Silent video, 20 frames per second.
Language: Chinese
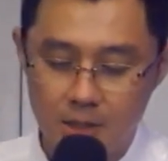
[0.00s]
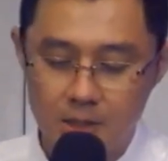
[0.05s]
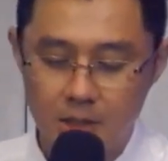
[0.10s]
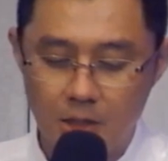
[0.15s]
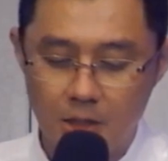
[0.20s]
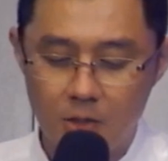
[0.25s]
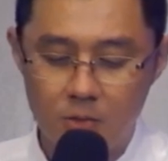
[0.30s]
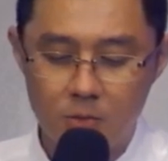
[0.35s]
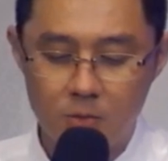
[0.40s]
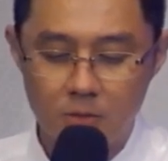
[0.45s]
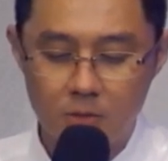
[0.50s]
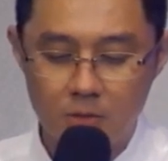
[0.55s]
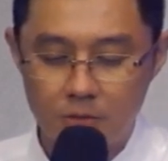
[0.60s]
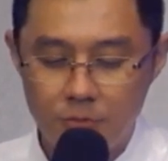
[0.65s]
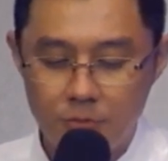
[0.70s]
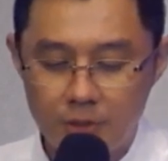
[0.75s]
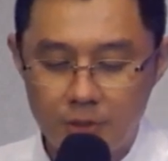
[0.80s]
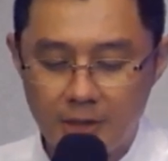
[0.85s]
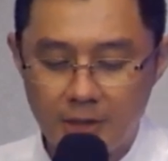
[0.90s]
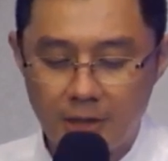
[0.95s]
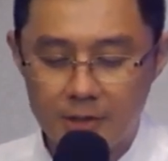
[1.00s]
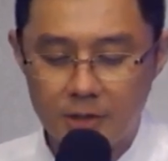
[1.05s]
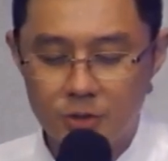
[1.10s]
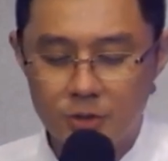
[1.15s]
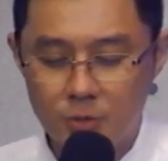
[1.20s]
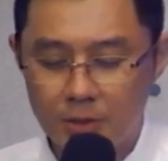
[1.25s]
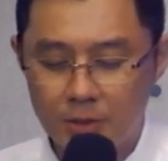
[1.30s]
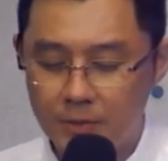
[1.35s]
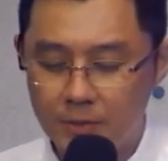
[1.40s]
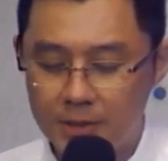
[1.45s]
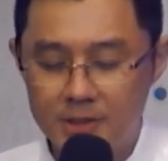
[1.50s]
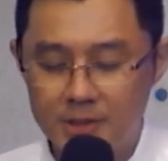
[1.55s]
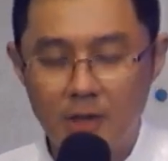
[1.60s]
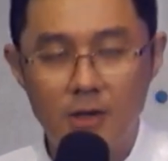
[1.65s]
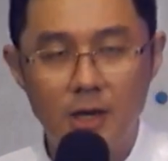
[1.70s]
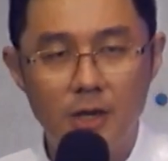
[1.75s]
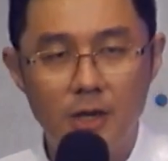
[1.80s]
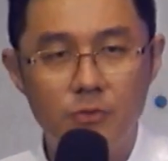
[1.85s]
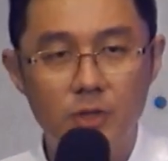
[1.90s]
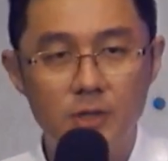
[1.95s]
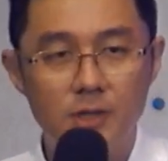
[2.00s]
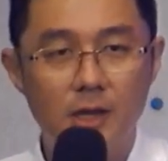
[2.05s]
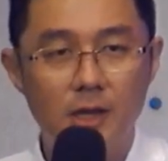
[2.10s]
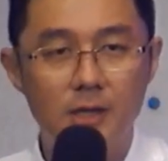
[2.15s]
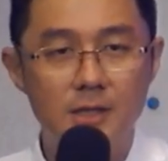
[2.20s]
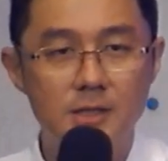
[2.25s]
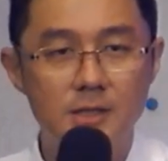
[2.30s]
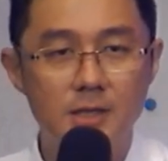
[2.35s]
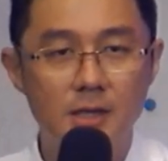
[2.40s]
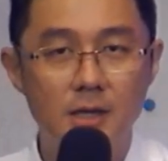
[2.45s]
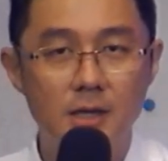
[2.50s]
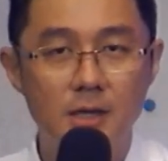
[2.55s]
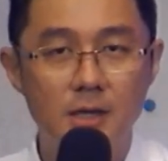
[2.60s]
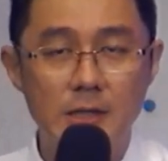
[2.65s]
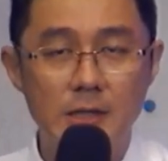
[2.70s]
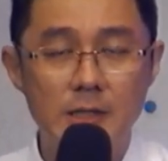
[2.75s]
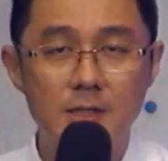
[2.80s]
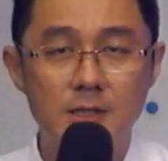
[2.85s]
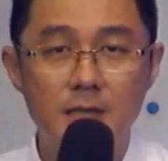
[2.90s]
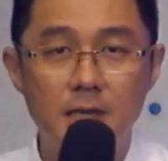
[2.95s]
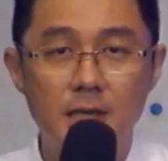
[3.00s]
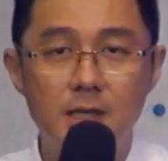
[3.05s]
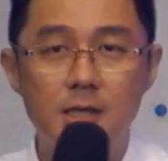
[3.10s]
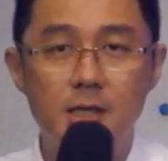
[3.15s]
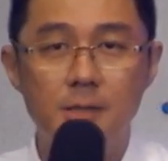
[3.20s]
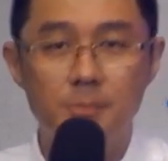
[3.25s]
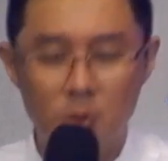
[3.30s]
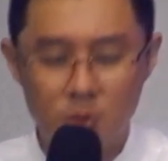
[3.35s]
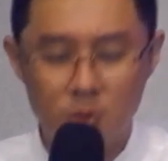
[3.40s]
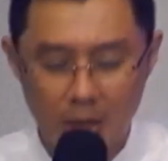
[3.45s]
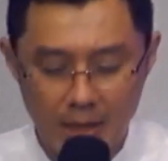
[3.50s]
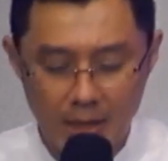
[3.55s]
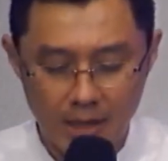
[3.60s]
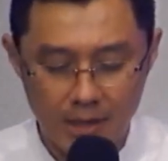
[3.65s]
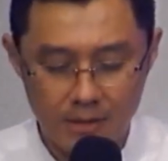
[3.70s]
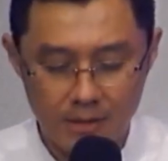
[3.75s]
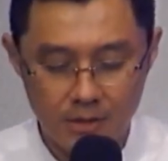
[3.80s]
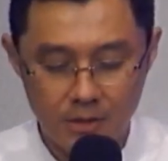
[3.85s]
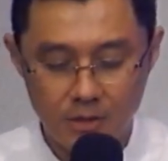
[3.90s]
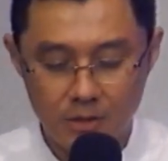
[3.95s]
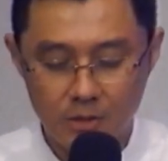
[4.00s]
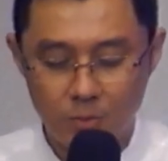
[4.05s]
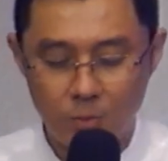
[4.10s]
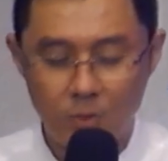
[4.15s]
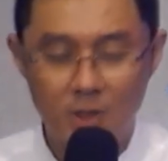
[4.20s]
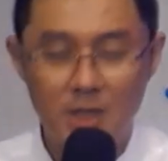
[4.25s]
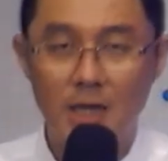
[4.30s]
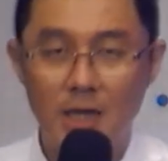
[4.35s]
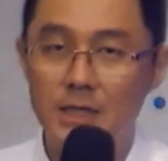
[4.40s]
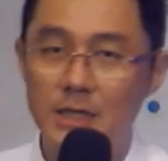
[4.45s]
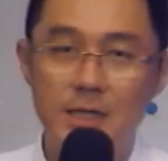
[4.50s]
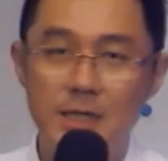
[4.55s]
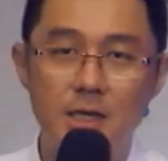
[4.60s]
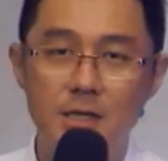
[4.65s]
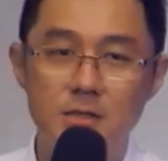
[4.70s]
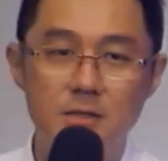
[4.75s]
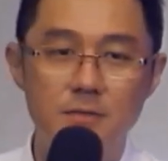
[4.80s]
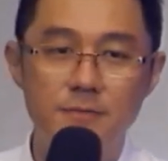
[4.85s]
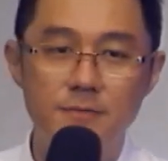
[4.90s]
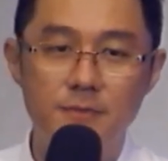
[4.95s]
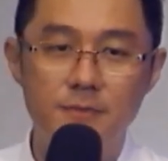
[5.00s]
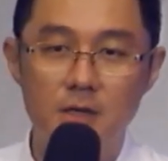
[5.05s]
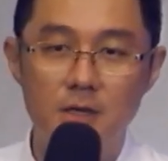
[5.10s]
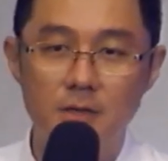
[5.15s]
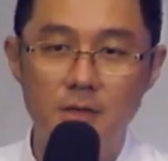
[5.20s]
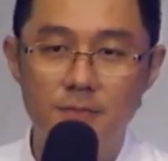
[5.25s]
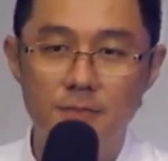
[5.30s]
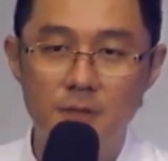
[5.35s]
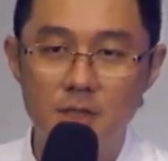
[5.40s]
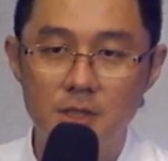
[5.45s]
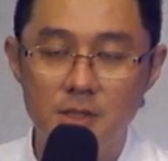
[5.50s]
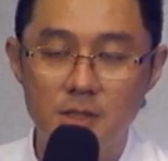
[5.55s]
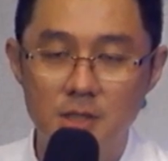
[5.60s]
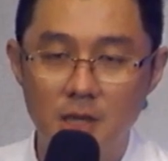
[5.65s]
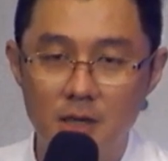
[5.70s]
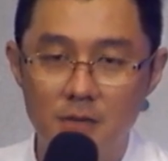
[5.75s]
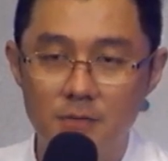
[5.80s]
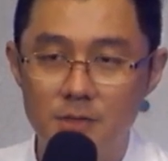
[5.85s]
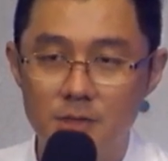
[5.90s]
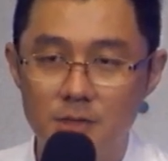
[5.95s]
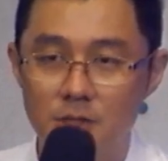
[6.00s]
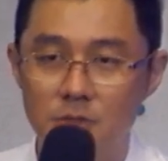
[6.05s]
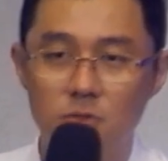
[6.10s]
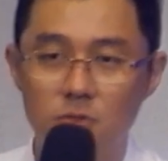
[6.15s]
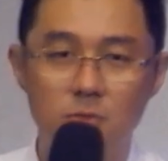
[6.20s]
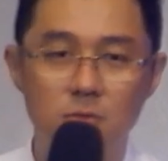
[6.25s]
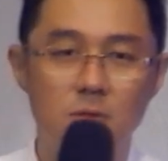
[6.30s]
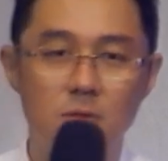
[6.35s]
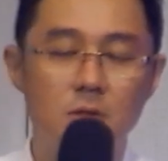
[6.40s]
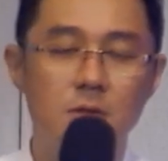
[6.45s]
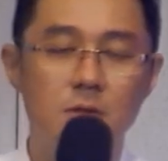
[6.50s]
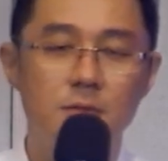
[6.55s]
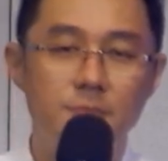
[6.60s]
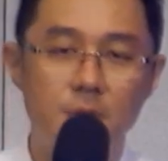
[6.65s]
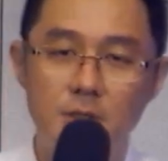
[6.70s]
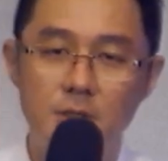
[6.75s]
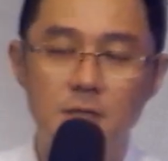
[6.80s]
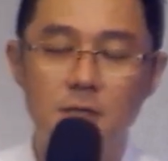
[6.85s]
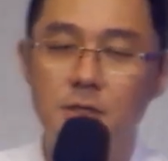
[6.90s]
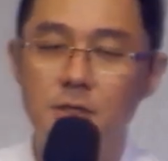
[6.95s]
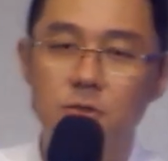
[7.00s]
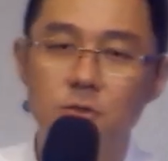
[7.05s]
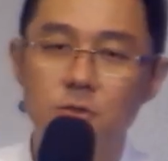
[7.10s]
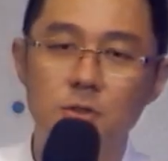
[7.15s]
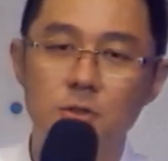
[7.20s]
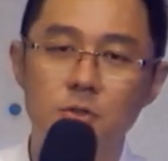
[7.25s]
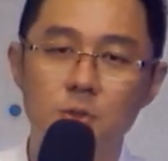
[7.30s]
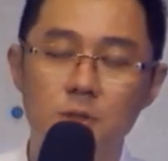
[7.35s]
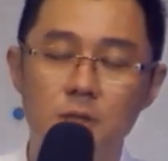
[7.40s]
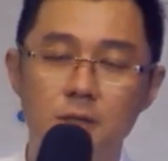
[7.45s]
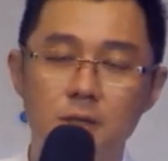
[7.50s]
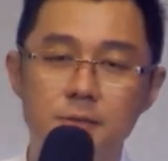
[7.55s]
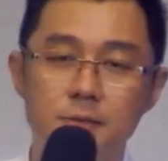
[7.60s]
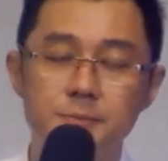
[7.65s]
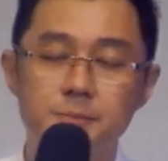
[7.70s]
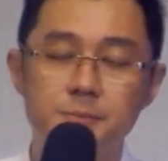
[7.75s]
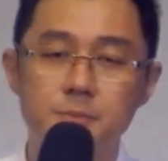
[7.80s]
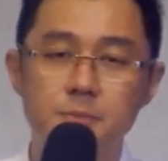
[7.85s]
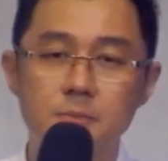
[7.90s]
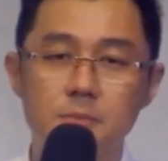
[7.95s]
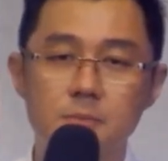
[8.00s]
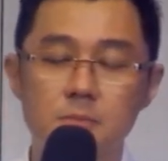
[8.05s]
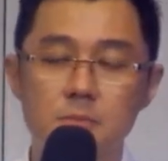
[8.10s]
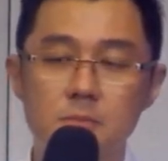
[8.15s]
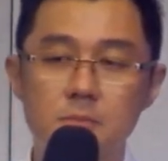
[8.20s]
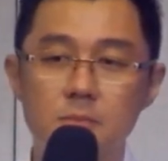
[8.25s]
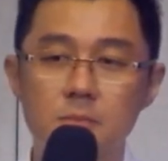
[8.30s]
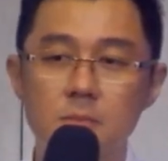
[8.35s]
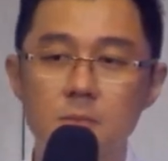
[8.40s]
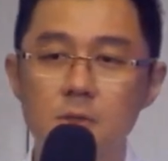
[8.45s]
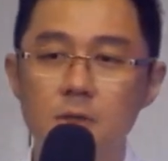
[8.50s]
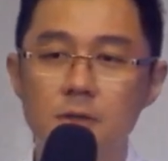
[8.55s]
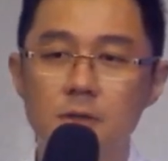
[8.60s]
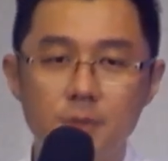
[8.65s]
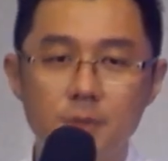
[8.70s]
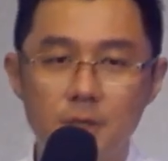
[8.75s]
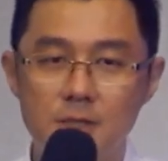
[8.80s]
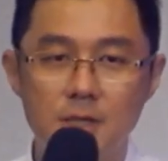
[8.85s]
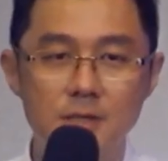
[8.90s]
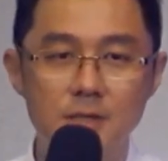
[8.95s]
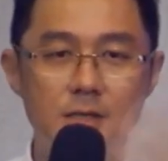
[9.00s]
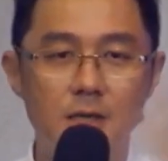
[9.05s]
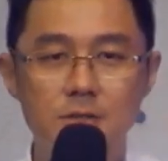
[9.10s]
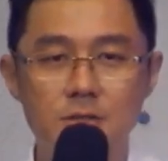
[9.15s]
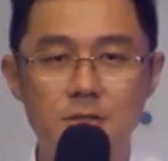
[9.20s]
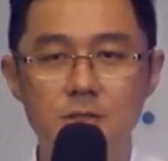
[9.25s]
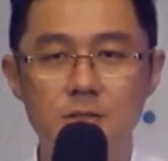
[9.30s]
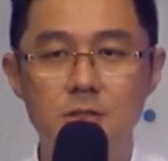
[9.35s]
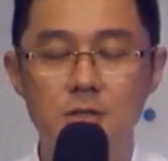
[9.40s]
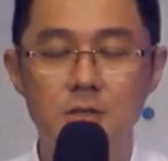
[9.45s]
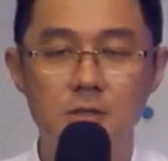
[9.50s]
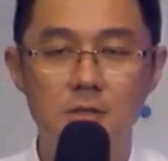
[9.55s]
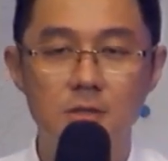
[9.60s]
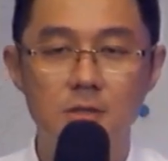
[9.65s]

然后越大的罪会招来越大的灾难。你的灾难那么大，我看你应该是犯了非常严重、非常严重的罪，非常相似。